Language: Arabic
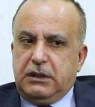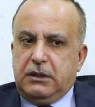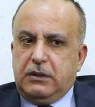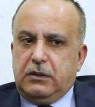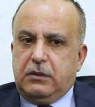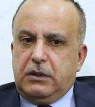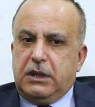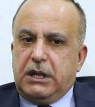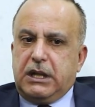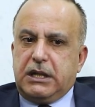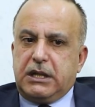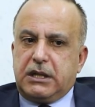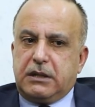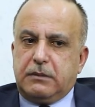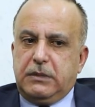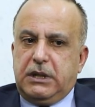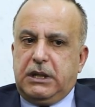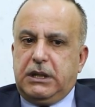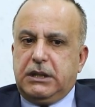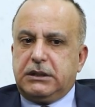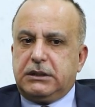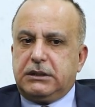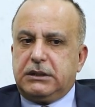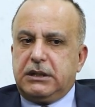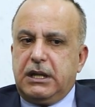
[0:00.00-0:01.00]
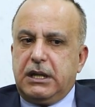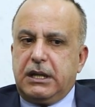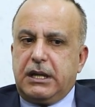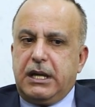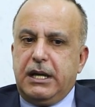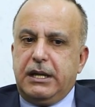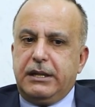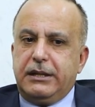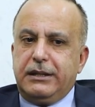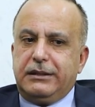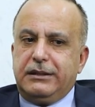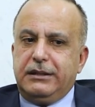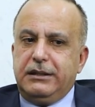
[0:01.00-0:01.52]
واخر محطه
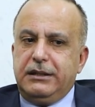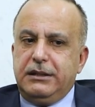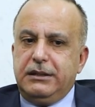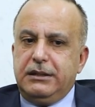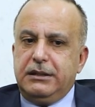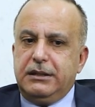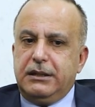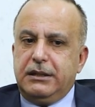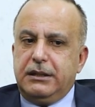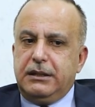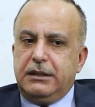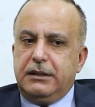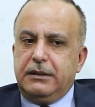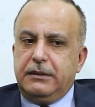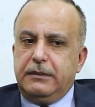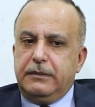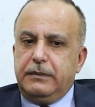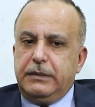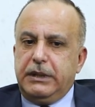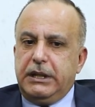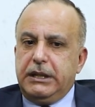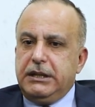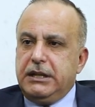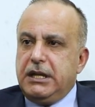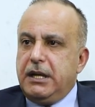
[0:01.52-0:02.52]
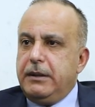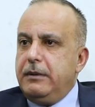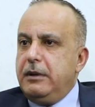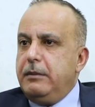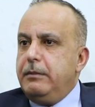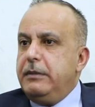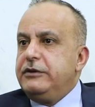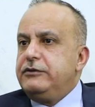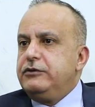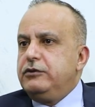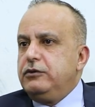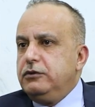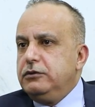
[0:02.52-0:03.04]
كانت هي بايام
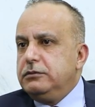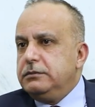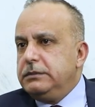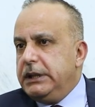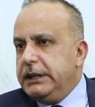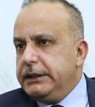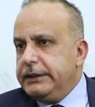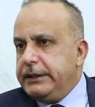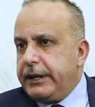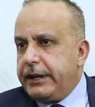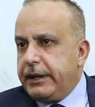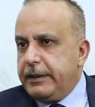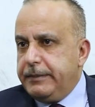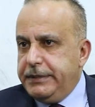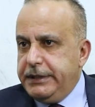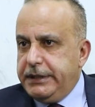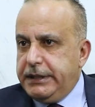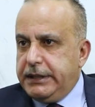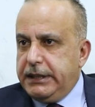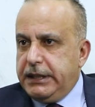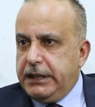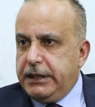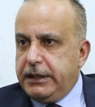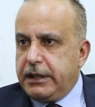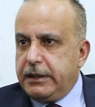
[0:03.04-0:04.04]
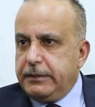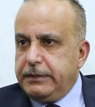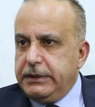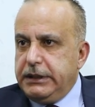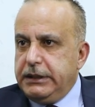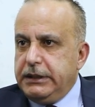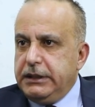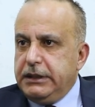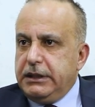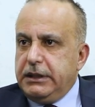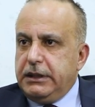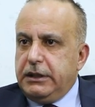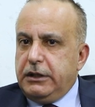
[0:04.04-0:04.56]
المزعوم هذا الربيع العربي
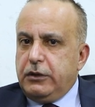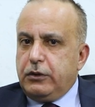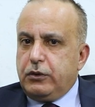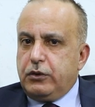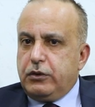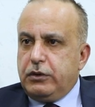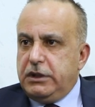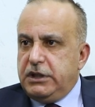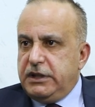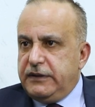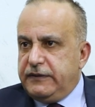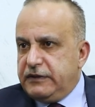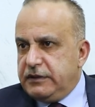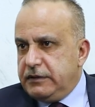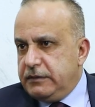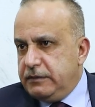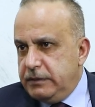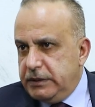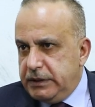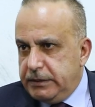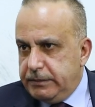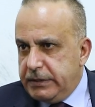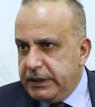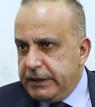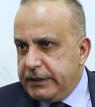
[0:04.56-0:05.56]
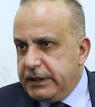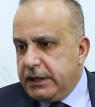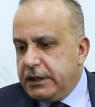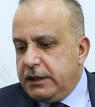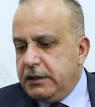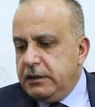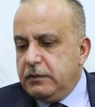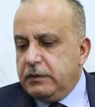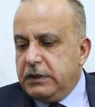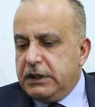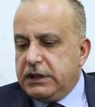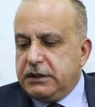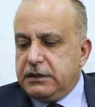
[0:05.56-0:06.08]
كلفت من بهذاك
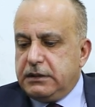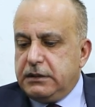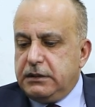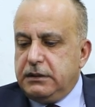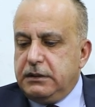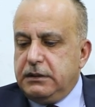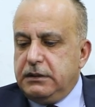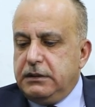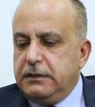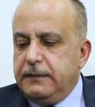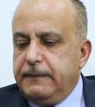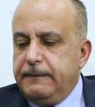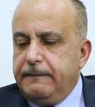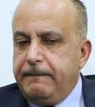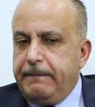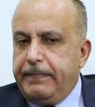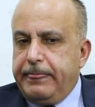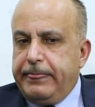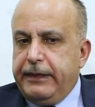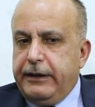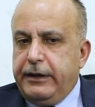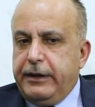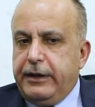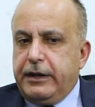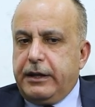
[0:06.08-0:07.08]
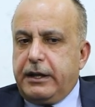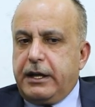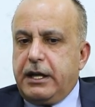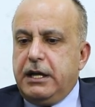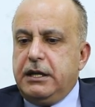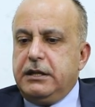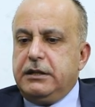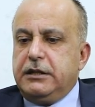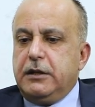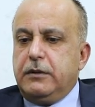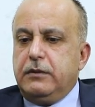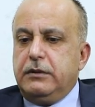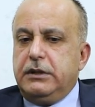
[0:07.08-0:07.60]
الوقت آه.
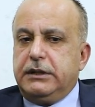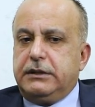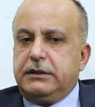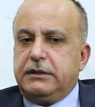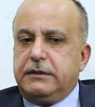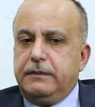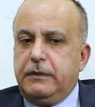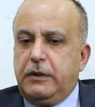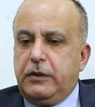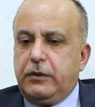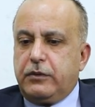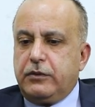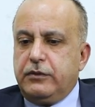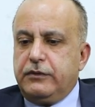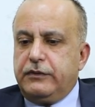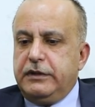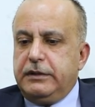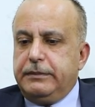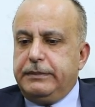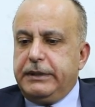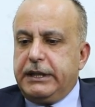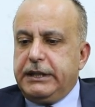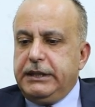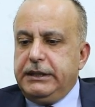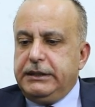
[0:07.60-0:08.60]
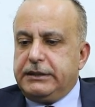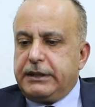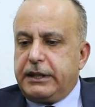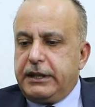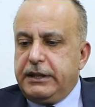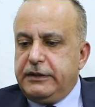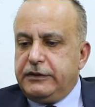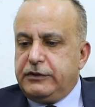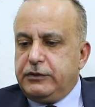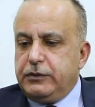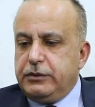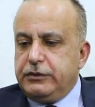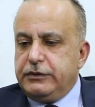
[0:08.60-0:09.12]
كان دوله معروف البخيت
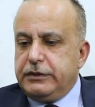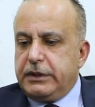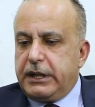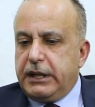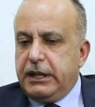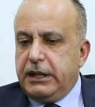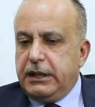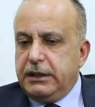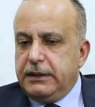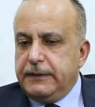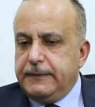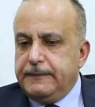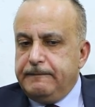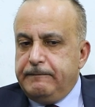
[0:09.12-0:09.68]
رئيس وزراء